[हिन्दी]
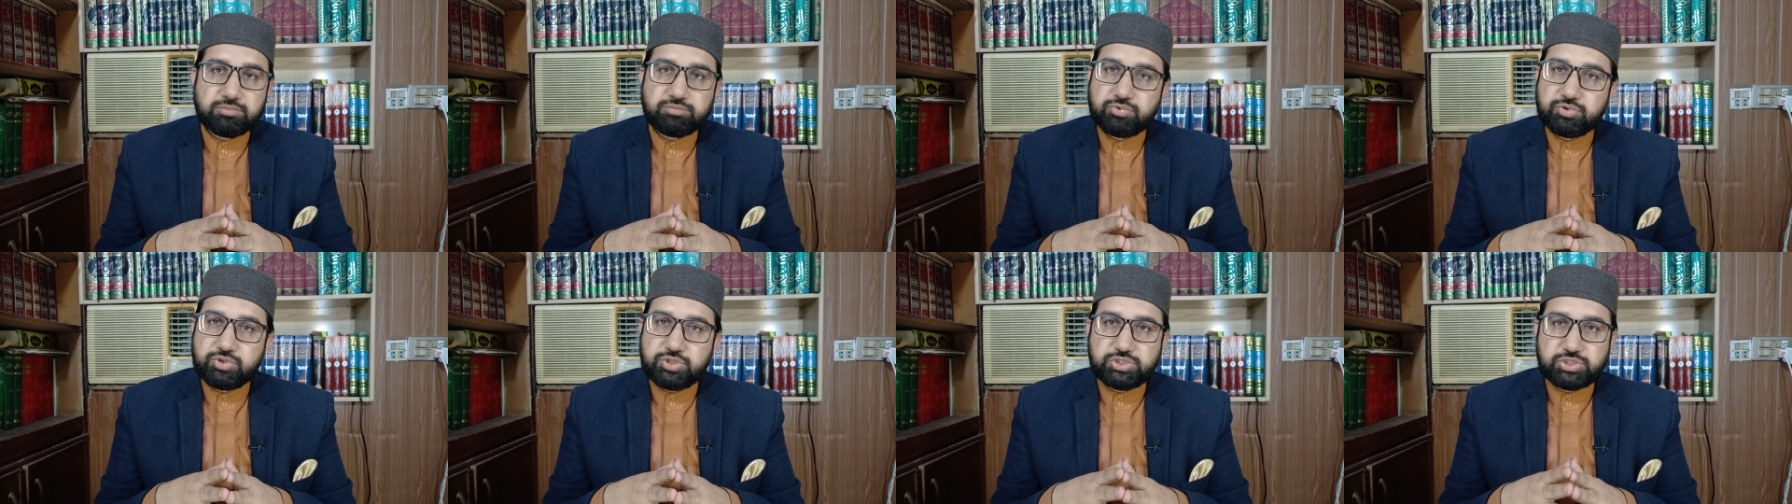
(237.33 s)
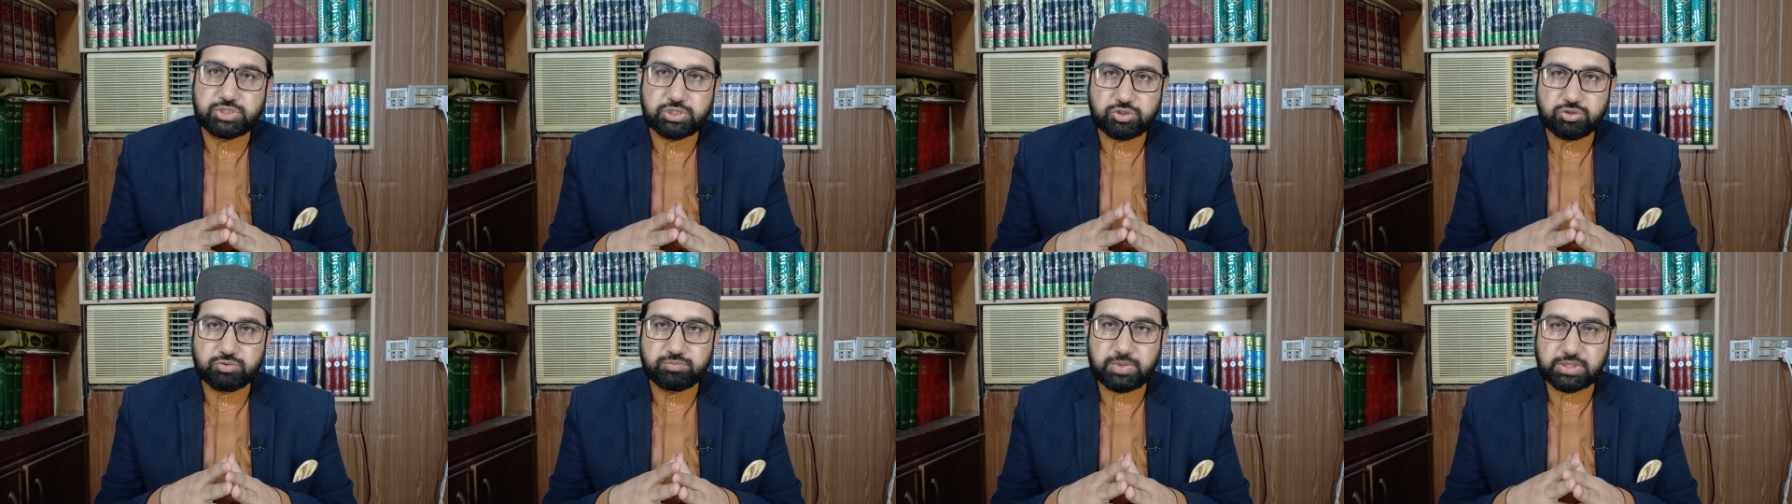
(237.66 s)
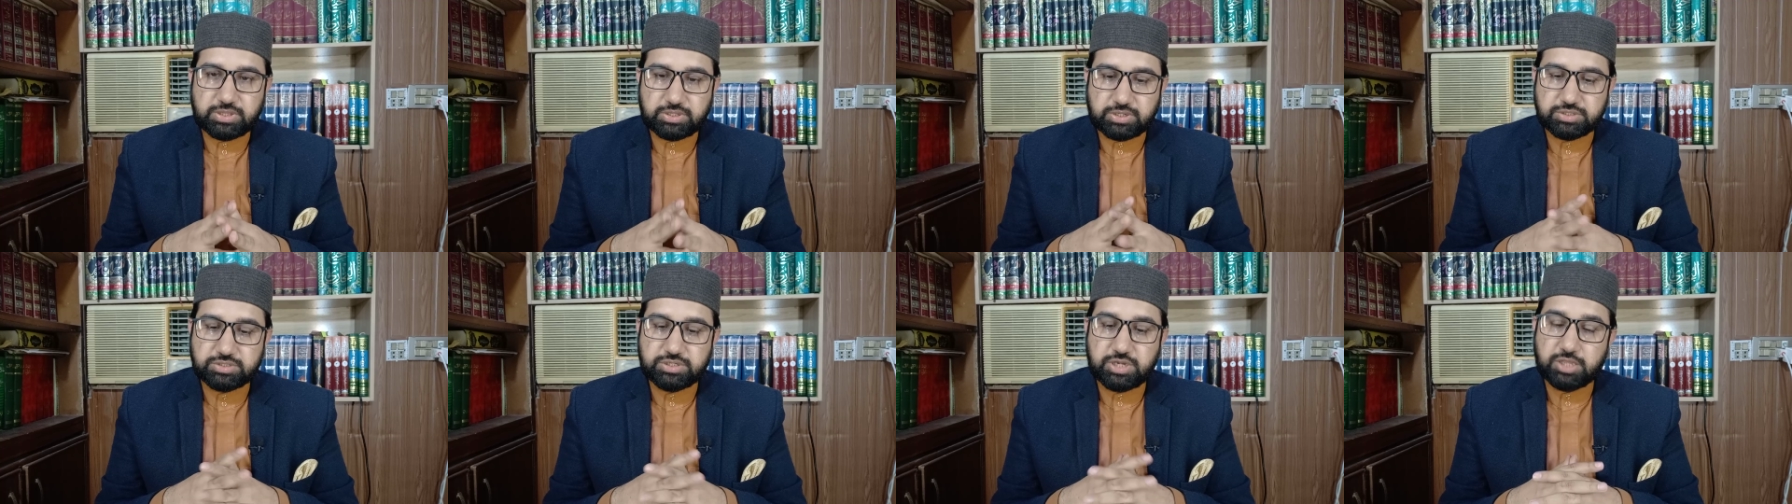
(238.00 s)
पूरी
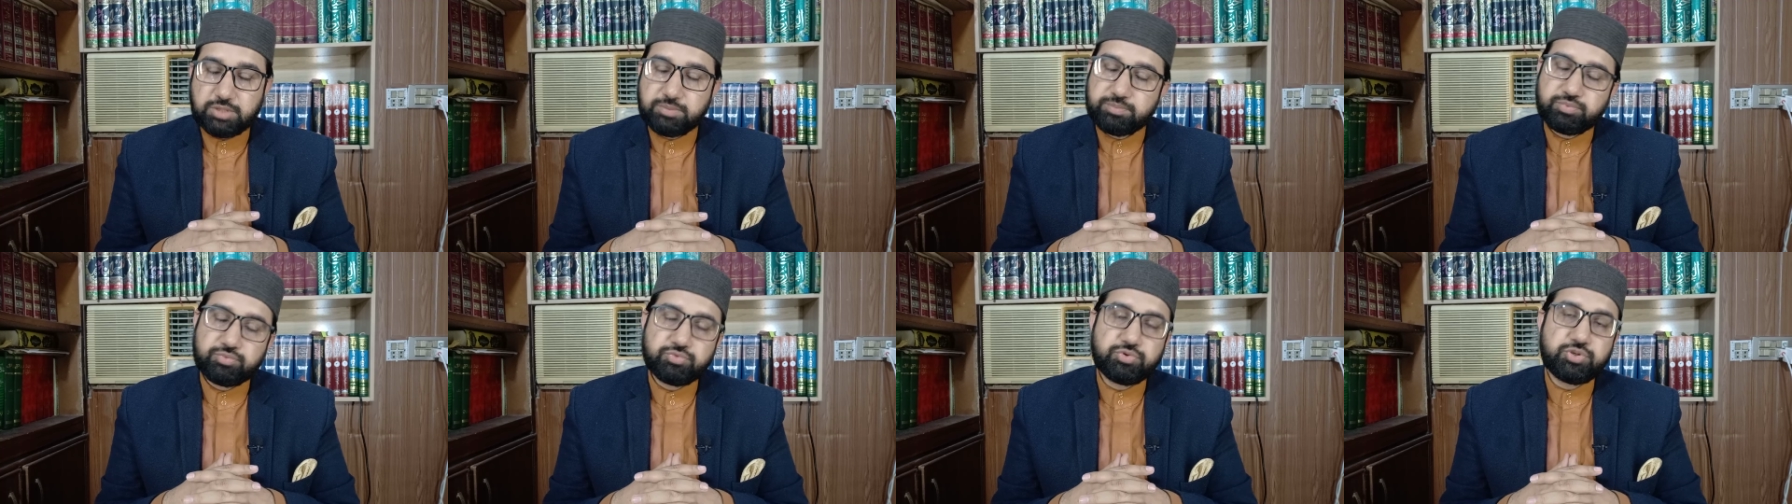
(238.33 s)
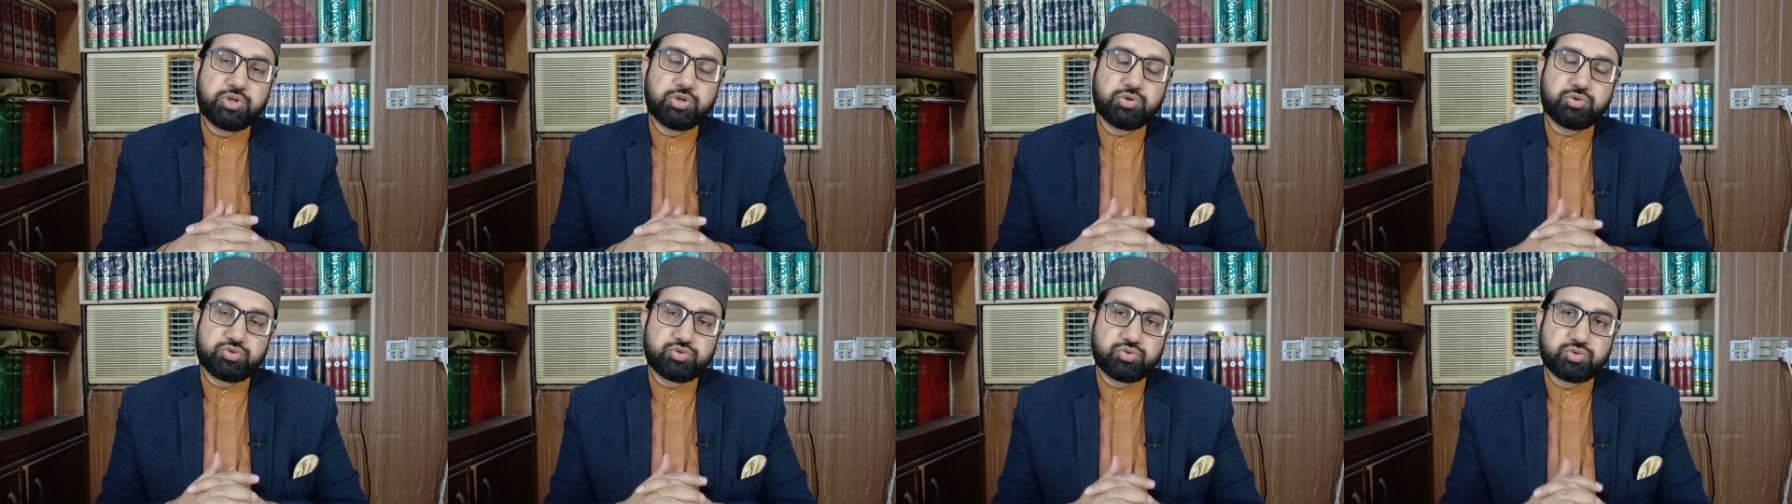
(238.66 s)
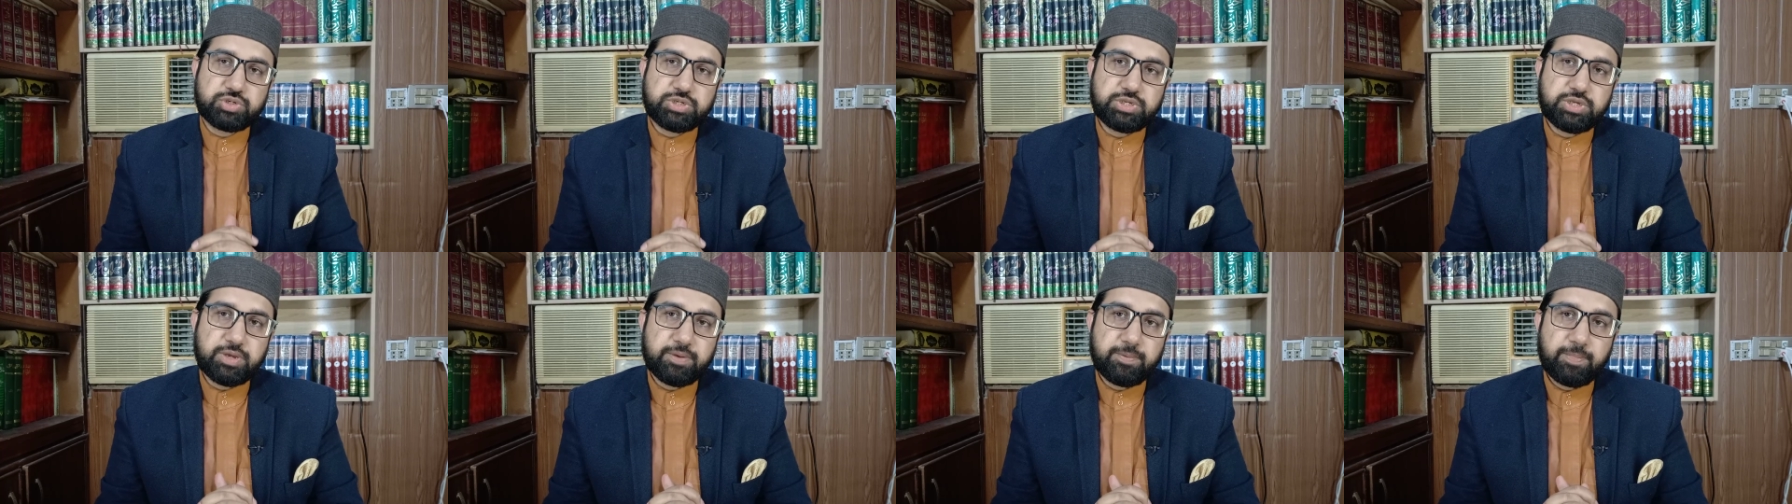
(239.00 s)
शदोमत के साथ पूरी हो
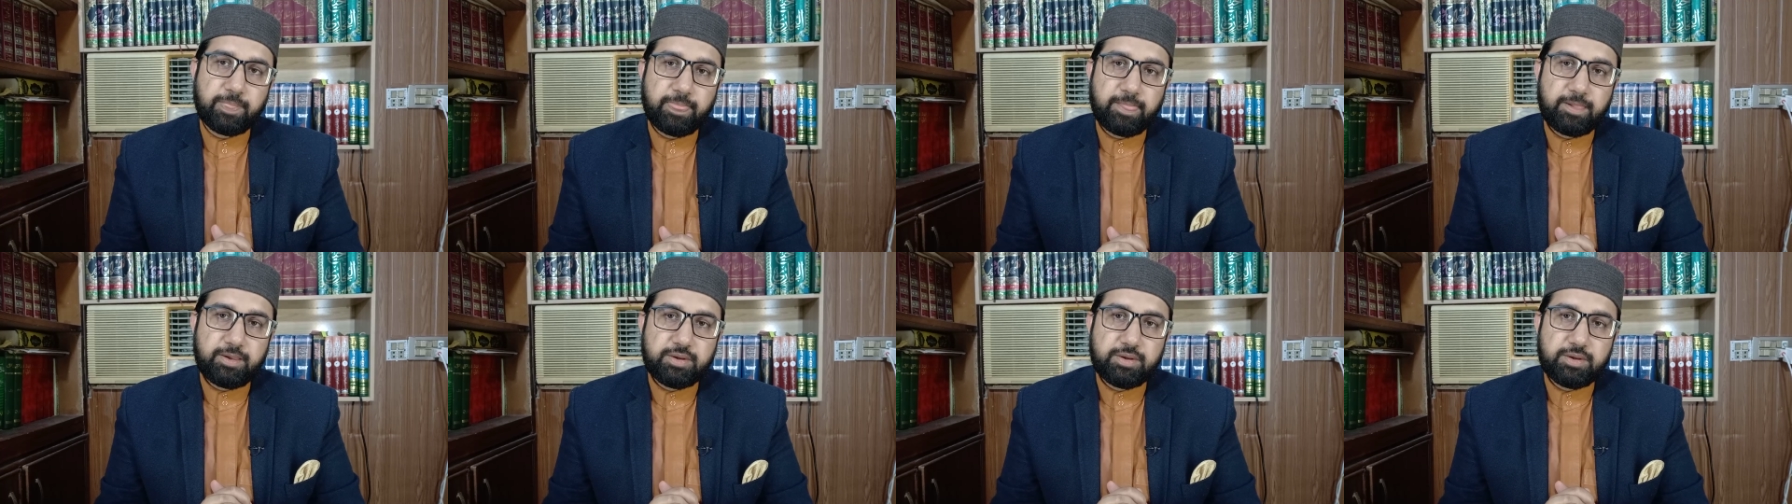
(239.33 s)
चुकी है